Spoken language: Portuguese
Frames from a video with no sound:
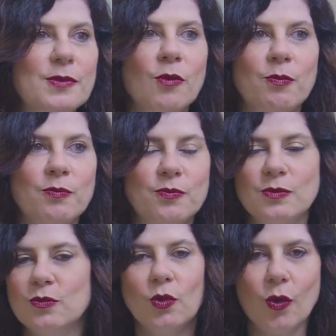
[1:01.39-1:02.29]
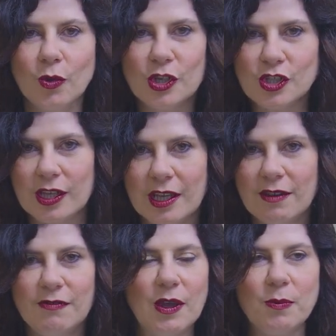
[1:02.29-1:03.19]
eu Tô hoje
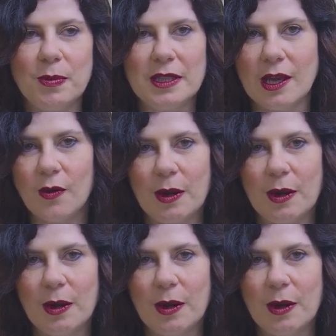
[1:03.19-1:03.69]
aqui, venho pintar